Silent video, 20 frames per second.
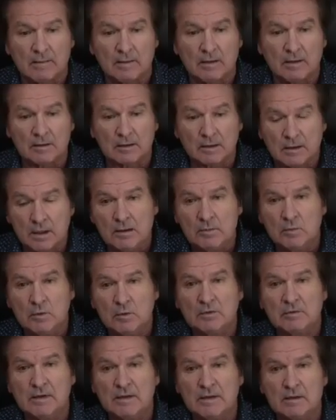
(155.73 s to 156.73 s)
И тогда не
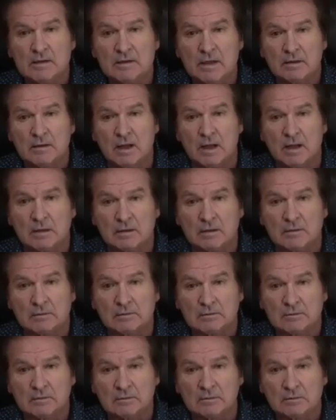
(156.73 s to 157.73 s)
будет двойных стандартов.
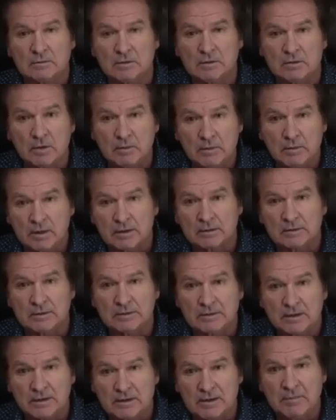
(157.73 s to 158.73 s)
Чтобы
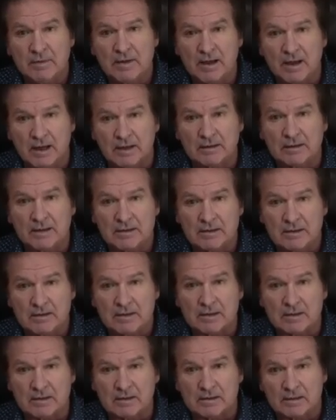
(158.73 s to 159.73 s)
к тебе
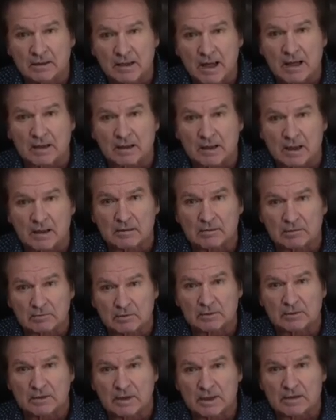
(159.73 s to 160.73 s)
относились так, как
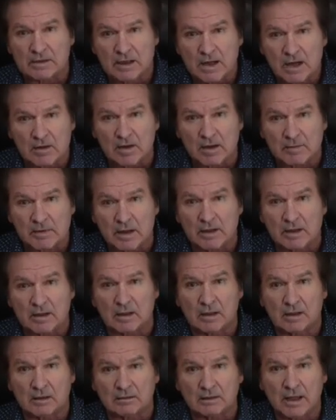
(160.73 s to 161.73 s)
вот к Израилю
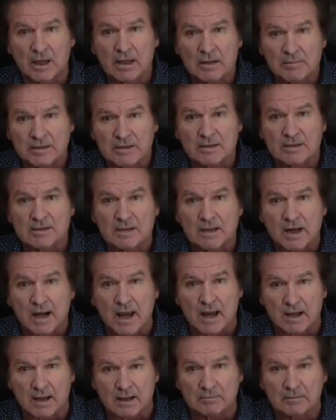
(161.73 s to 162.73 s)
Америка, надо быть
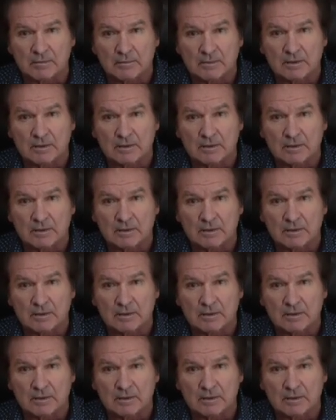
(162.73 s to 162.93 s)
Израилем.